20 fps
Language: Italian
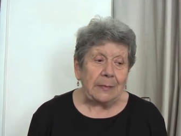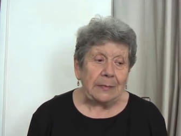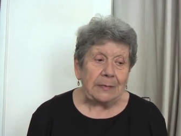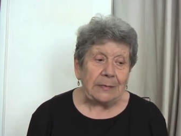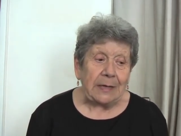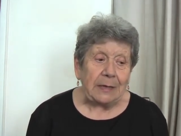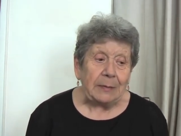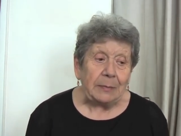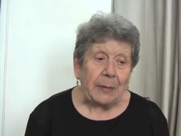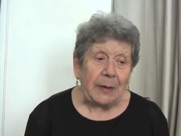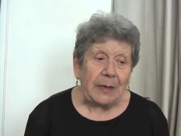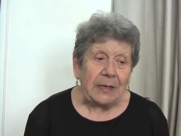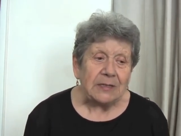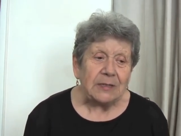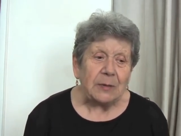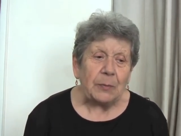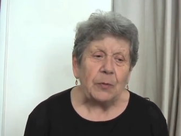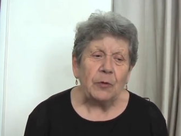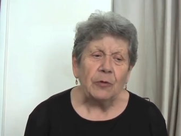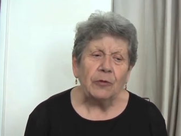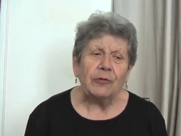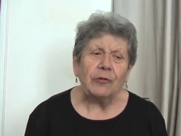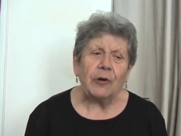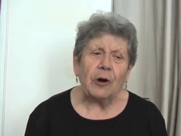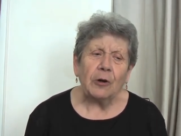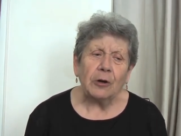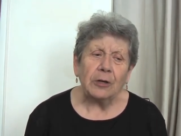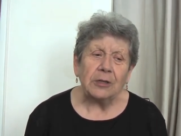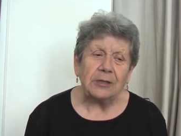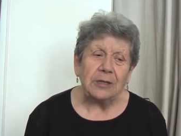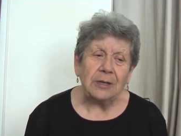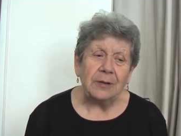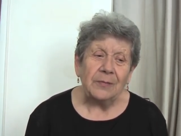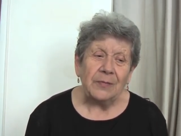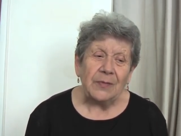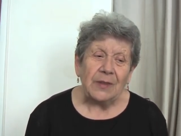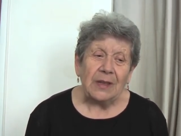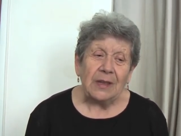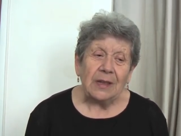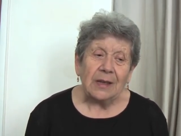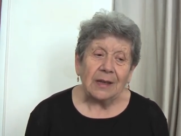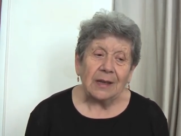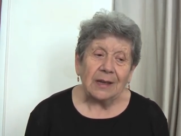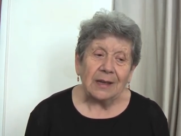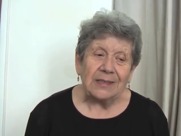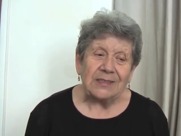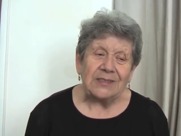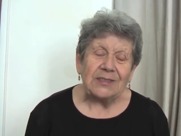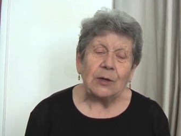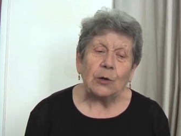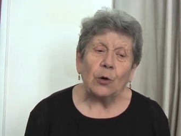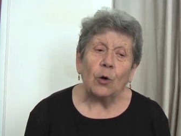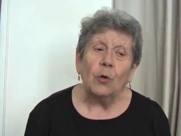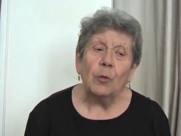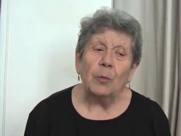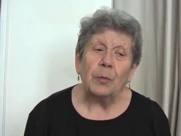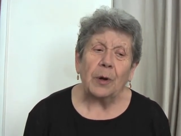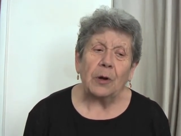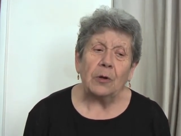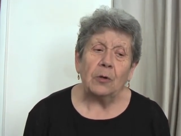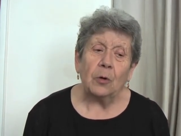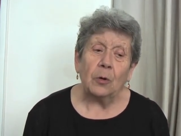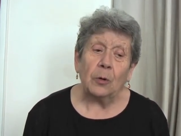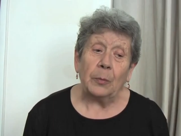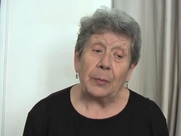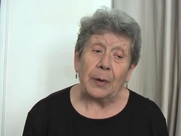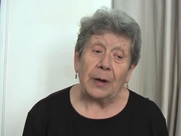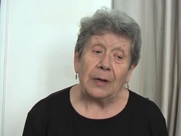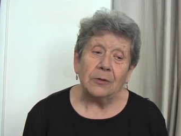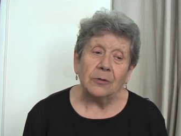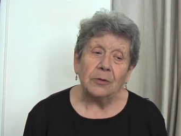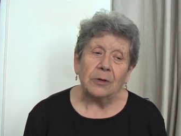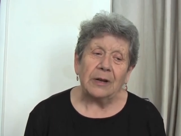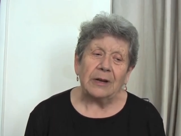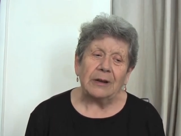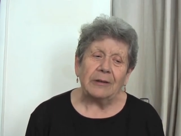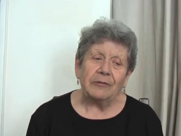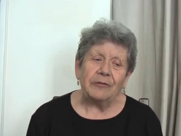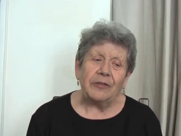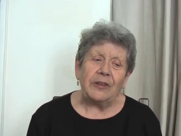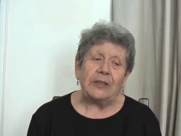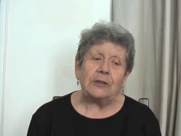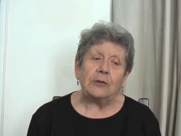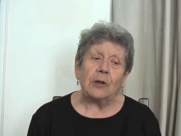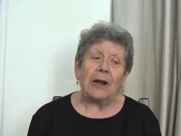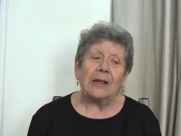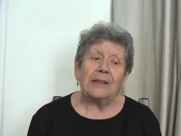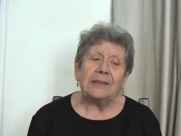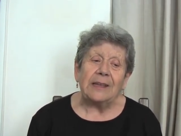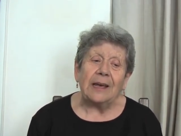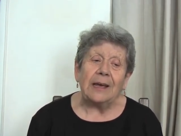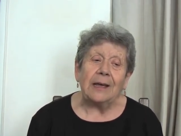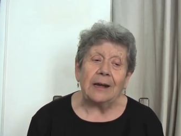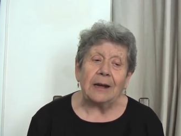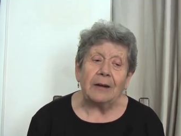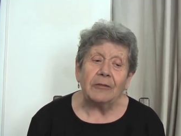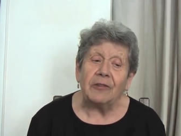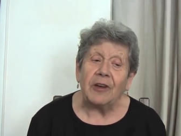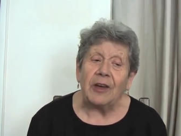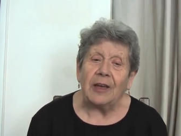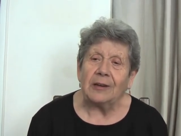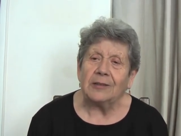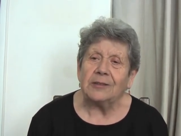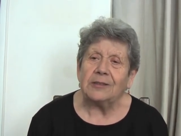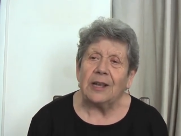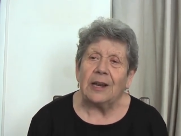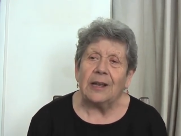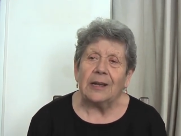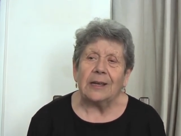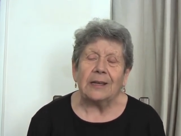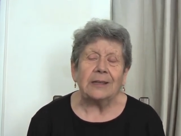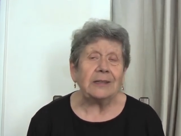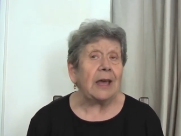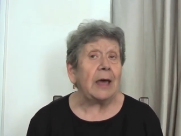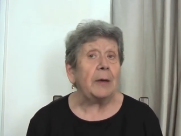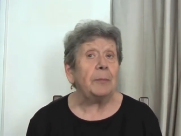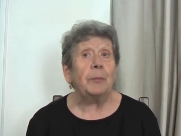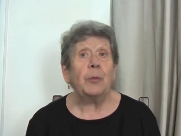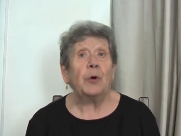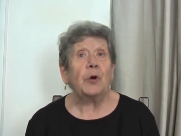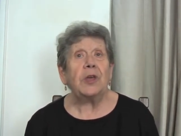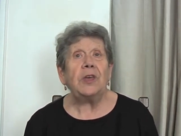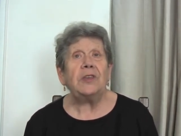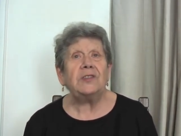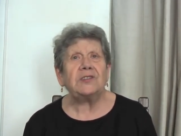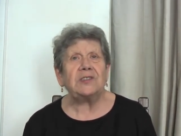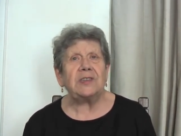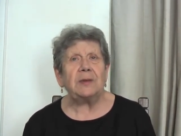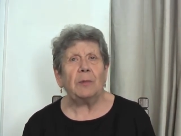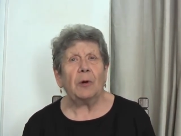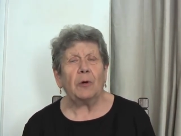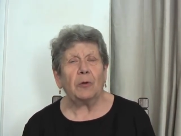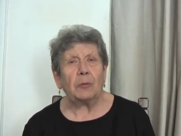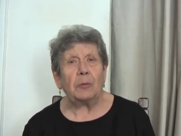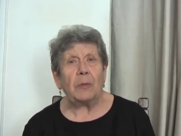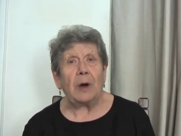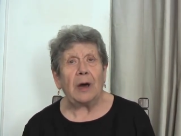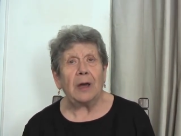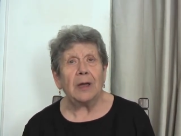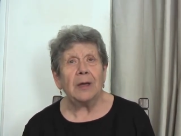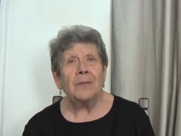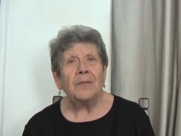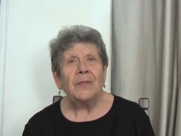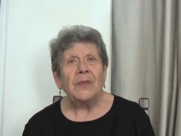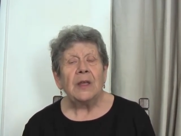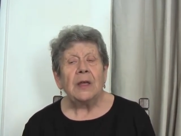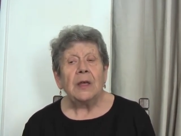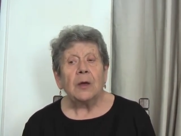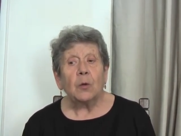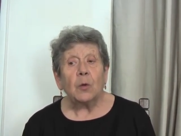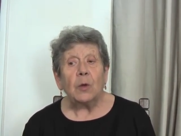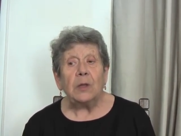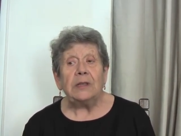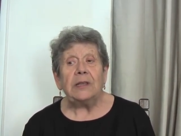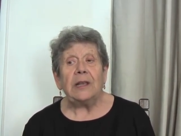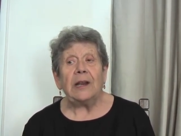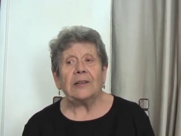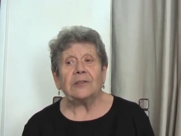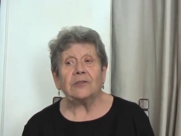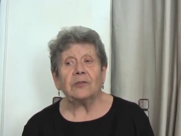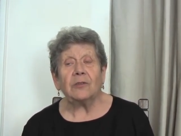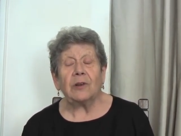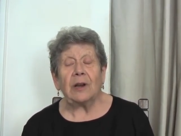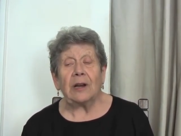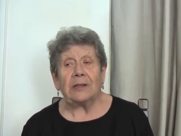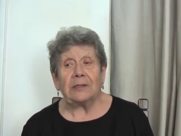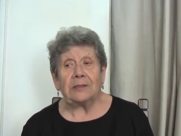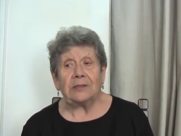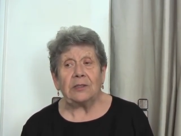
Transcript: dai paesi più forti che si comprano o prendono in affitto la terra fertile che è pochissima ormai, quindi la, la